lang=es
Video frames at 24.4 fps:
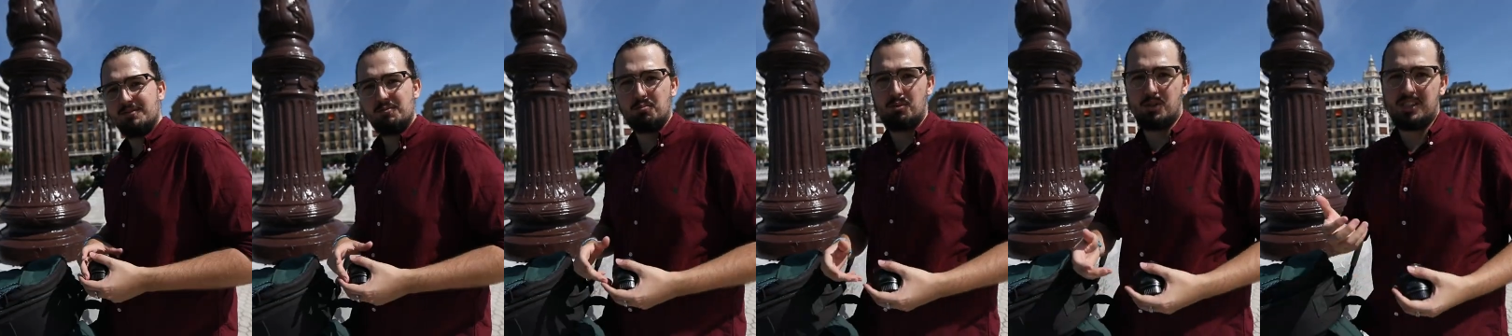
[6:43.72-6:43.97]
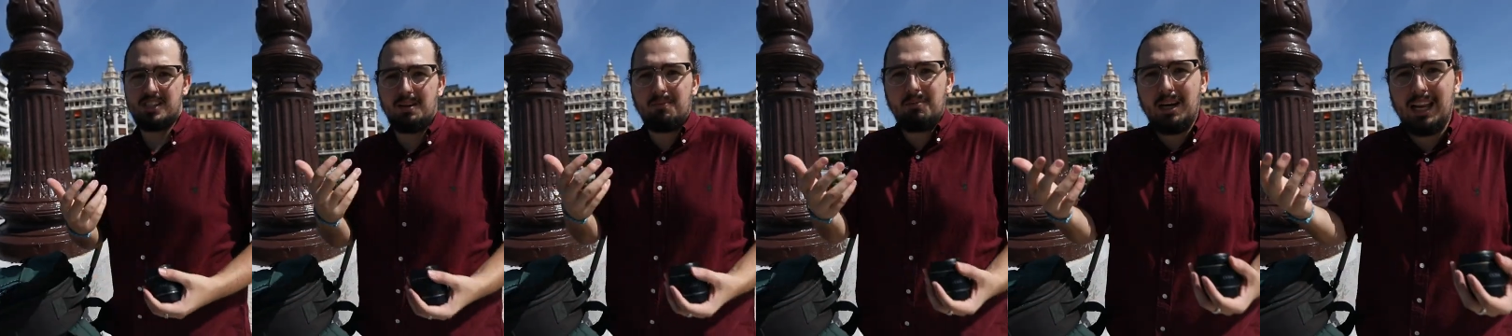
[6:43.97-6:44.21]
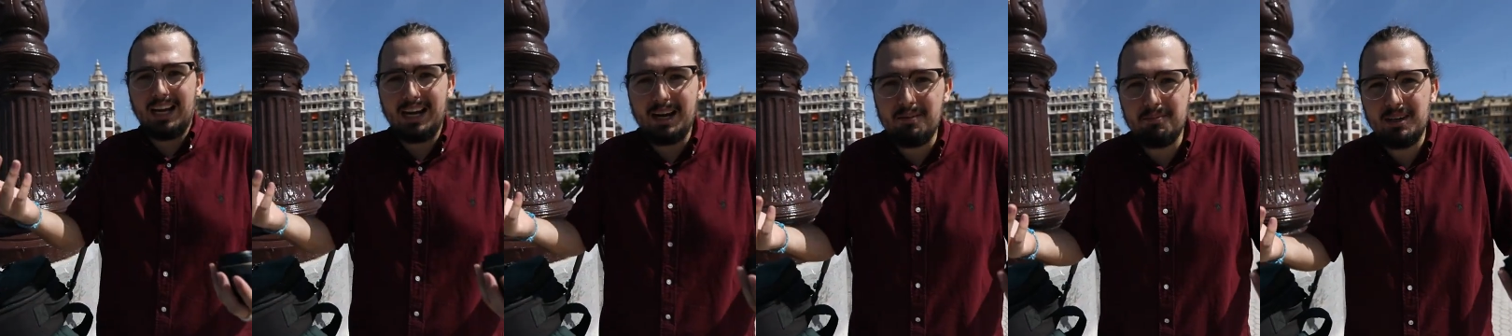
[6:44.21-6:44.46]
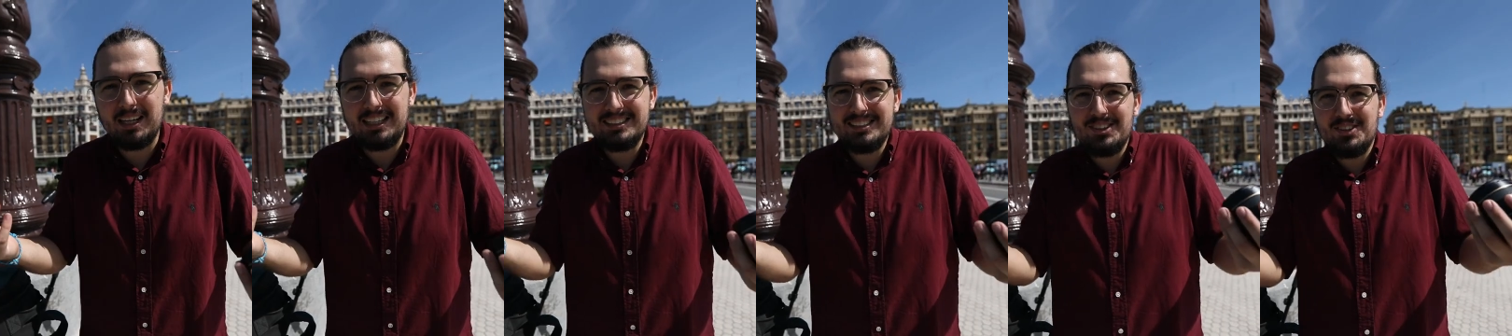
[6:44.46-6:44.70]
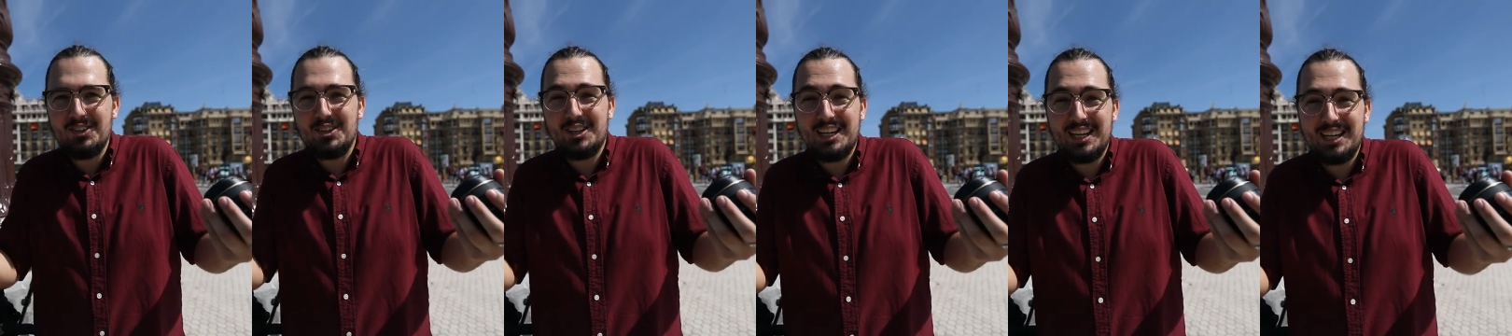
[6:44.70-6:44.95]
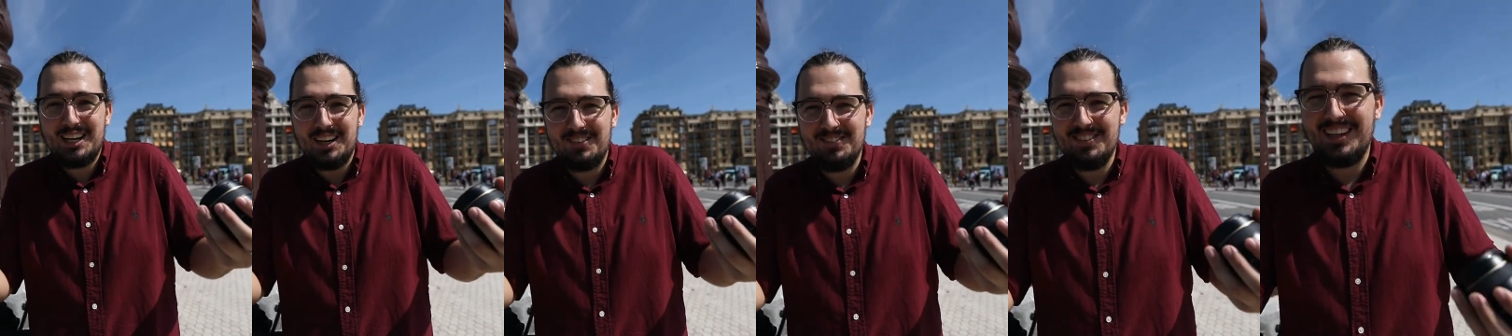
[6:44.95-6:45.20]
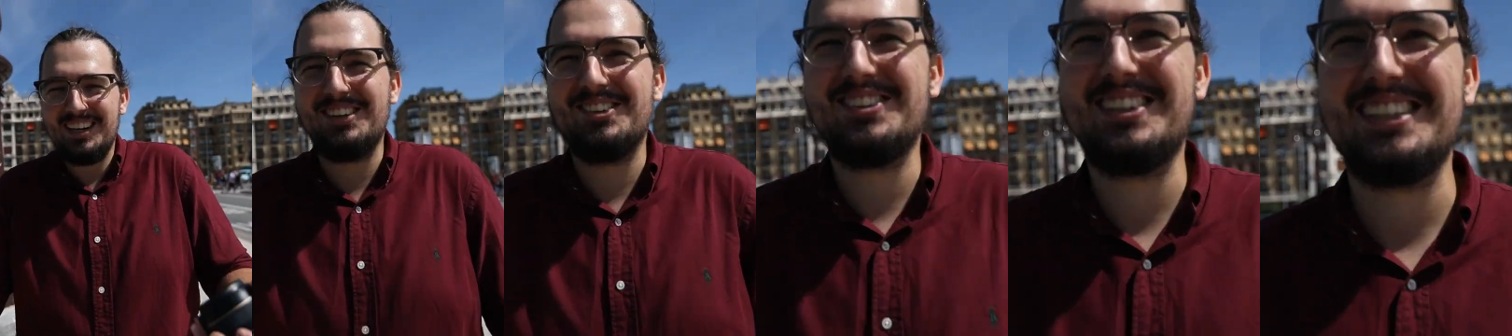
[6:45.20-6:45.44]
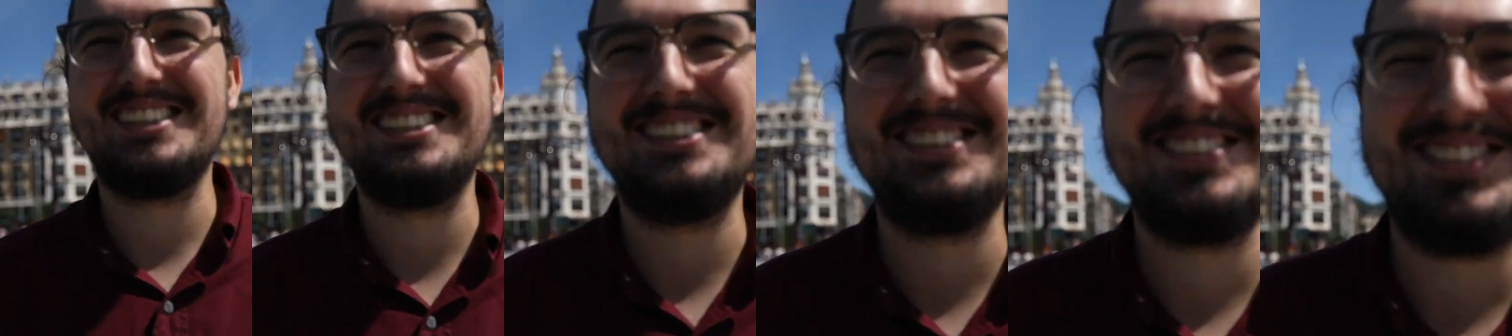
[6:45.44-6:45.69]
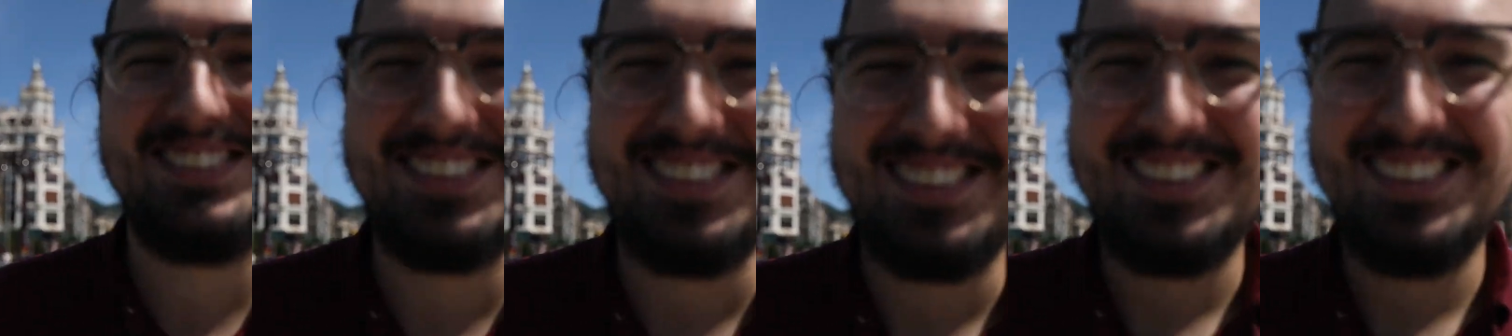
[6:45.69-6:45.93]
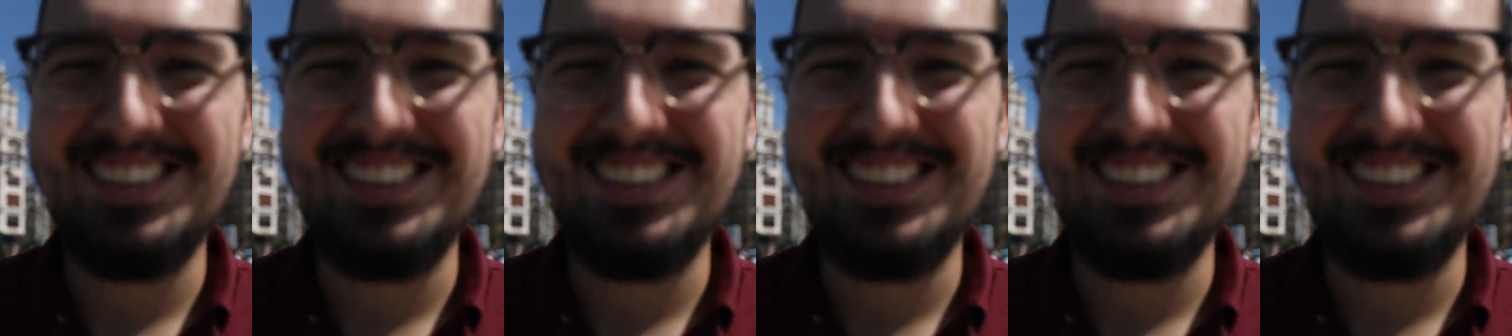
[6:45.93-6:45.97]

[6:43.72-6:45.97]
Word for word: pues dame la cámara, tengo que cambiar el objetivo.